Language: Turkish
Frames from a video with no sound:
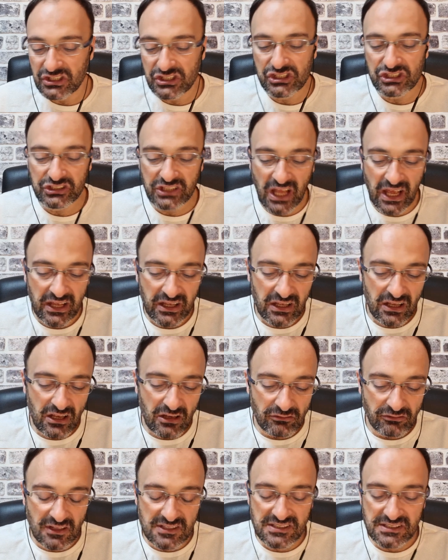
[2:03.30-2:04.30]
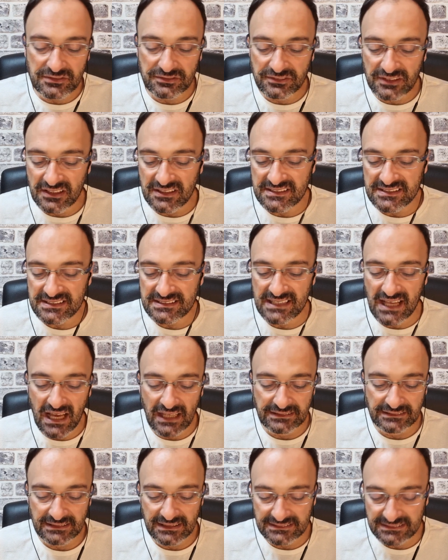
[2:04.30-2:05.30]
İşte vasıfları size
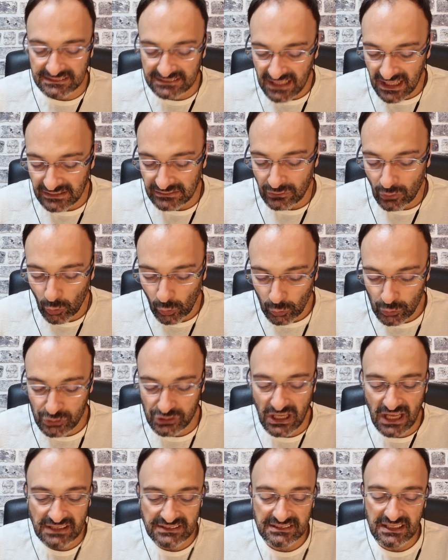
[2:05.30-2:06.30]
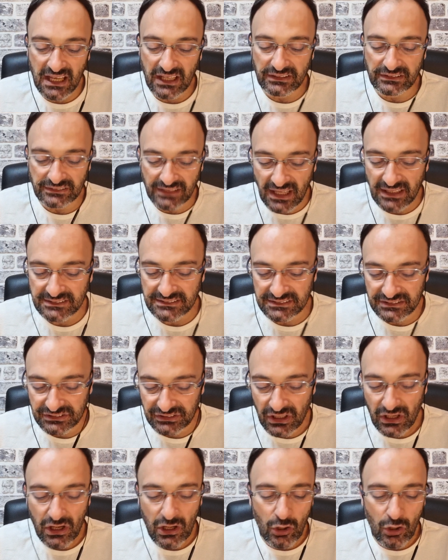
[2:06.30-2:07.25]
anlatılan o zat Allah'tır.